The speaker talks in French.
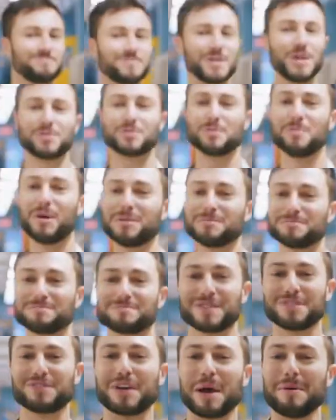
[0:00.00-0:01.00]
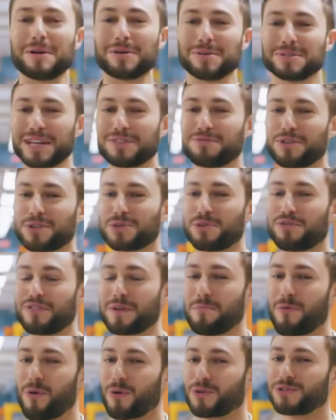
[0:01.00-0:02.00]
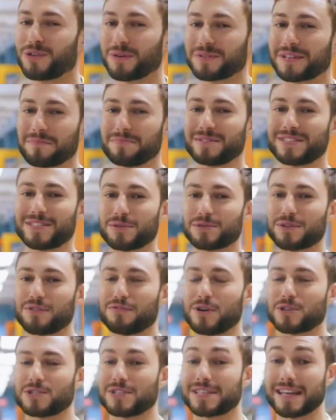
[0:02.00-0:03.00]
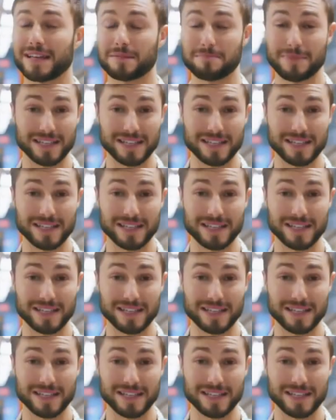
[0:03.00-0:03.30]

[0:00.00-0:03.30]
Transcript: Salut tout le monde, vraiment content de vous retrouver pour une autre émission de Force 4.